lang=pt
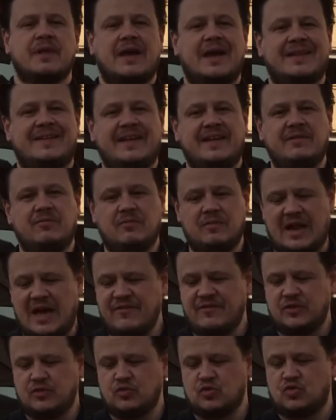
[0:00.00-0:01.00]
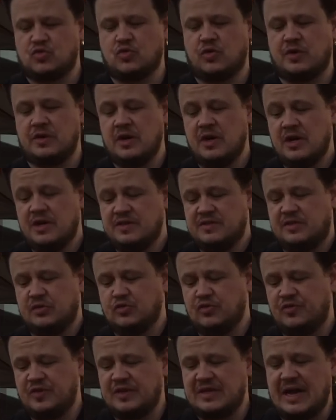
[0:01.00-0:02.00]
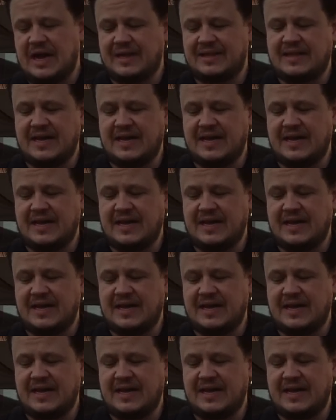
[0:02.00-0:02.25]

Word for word: Ela tem um leve doçor. Se duvidar,